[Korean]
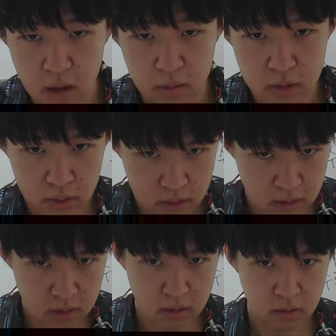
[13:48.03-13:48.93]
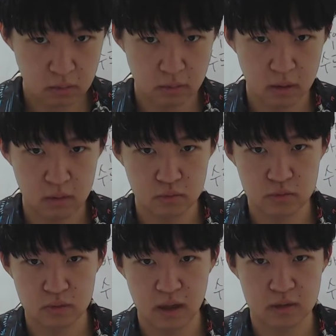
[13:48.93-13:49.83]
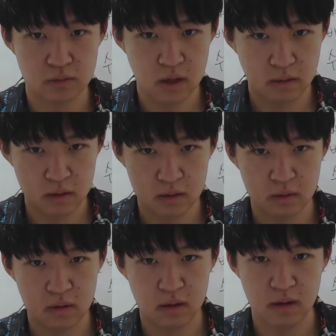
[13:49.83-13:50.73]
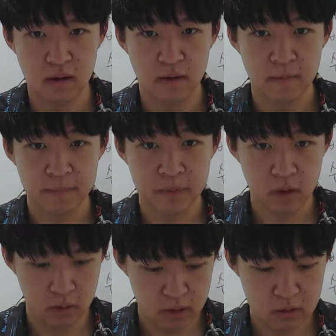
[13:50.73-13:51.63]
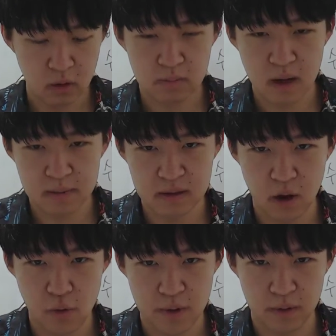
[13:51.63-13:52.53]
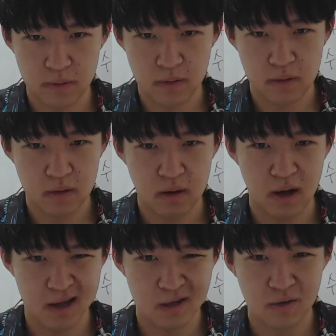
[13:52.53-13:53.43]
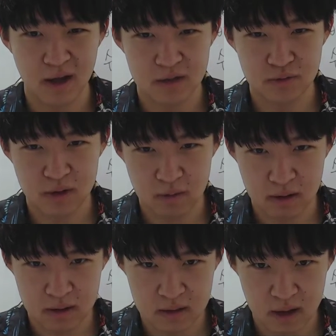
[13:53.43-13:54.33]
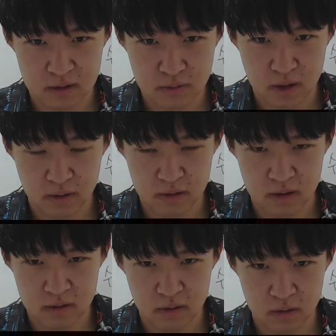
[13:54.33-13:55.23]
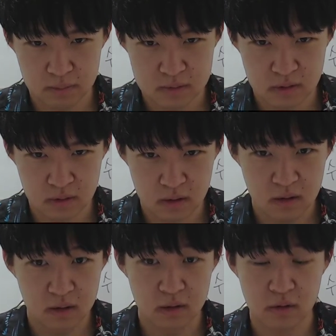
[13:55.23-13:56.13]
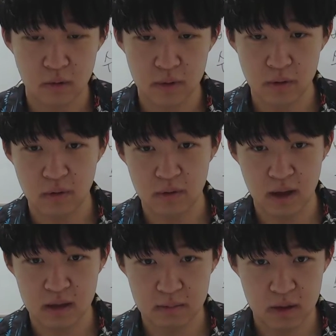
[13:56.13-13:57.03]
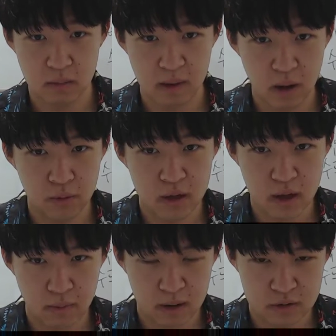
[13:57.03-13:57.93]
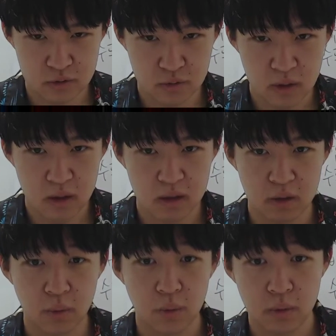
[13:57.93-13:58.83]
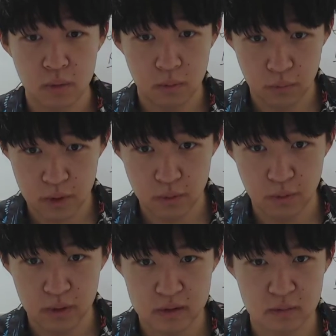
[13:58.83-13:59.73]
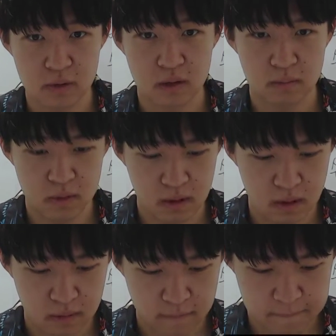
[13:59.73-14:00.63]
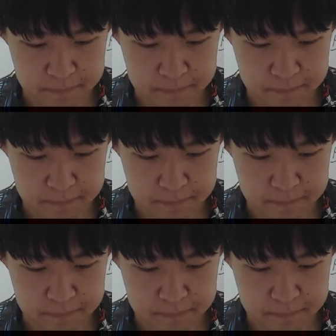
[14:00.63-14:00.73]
어, 이렇게 생긴 거 보면 무조건 아소카 왕이 이렇게 어, 이 떡밥이 나오면 아 이건 아소카 왕이다. 아소카 왕이 했던 업적 이런 거 외우거나 아니면 이건 마오리아 왕조 요 외우고 있으면 됩니다.